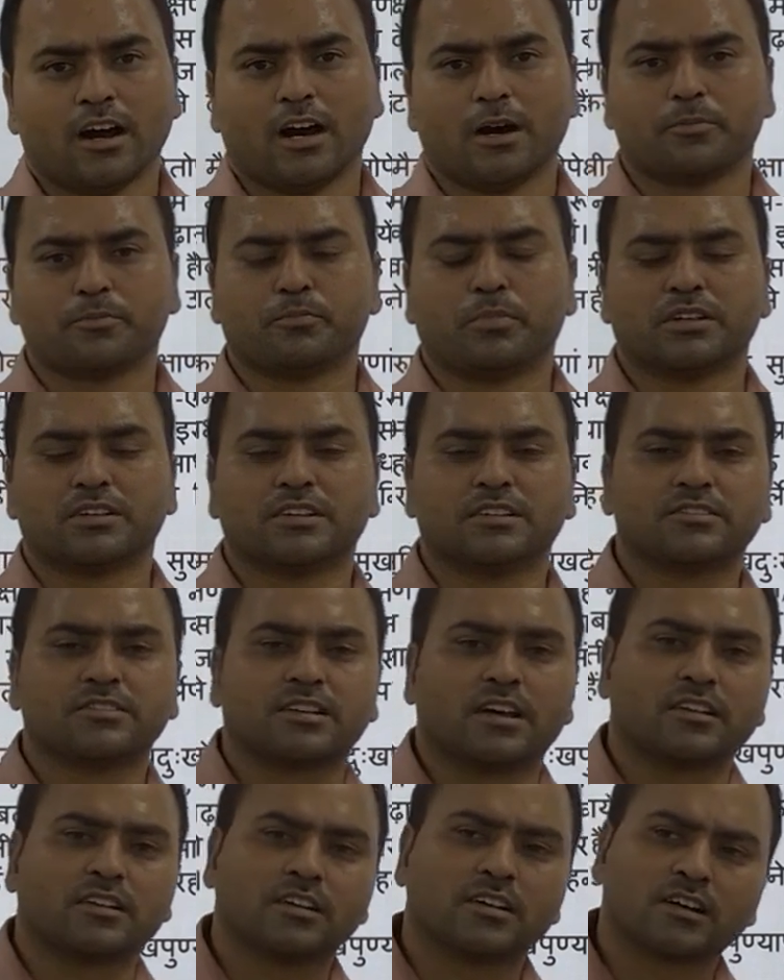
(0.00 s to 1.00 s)
आप भजन
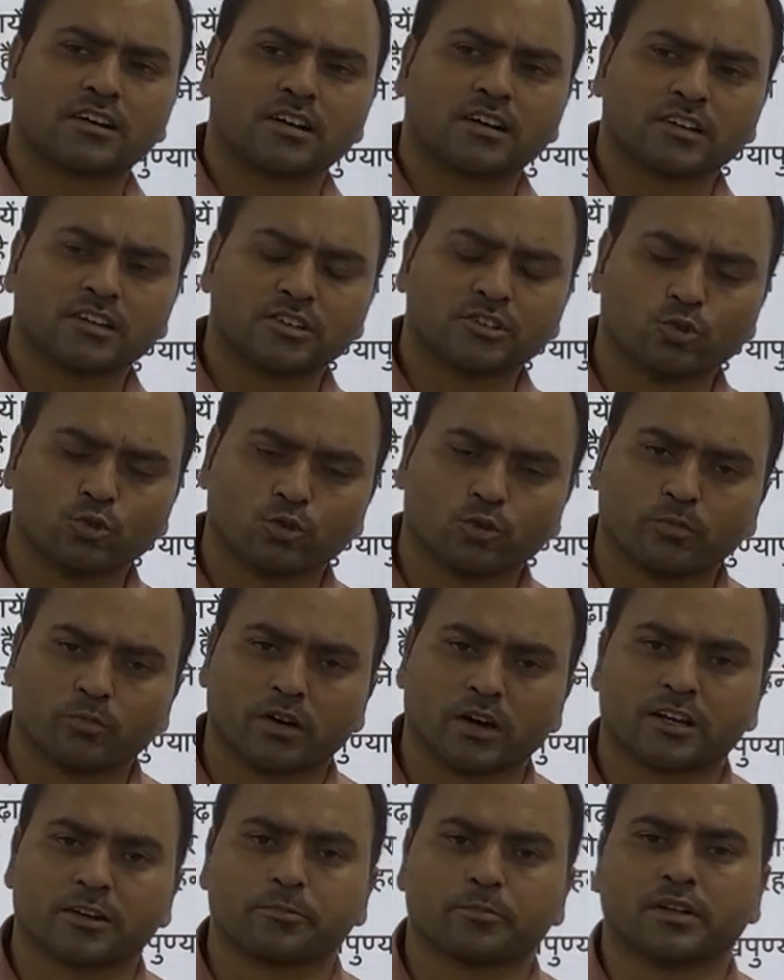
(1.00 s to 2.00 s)
साधना कर रहे हैं योग
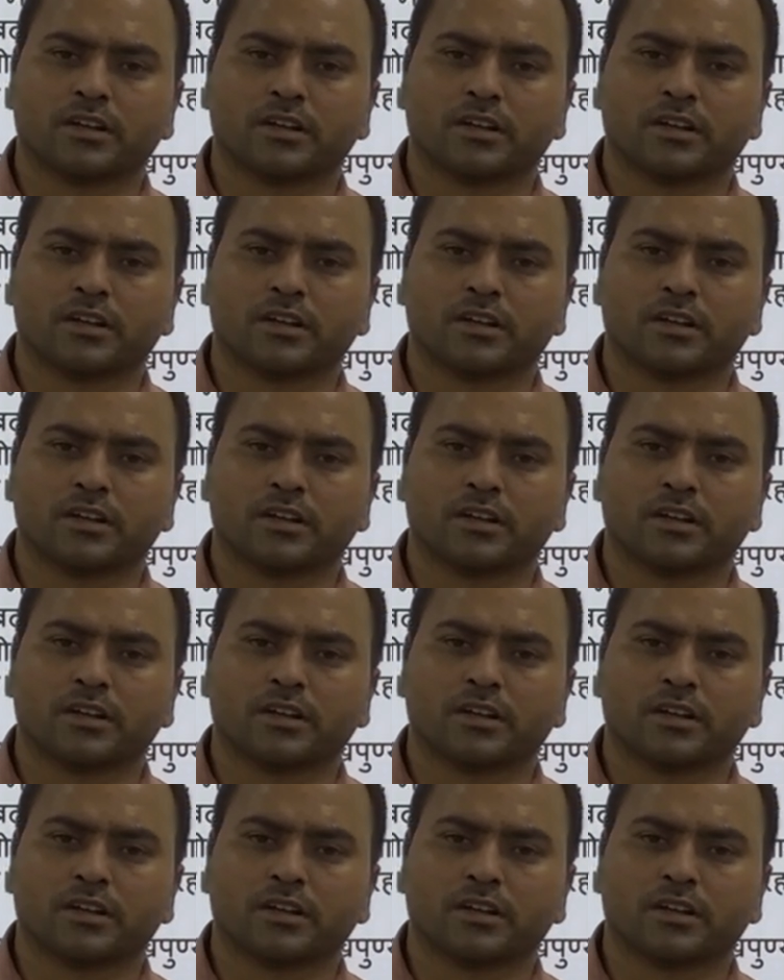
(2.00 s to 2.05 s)
मार्ग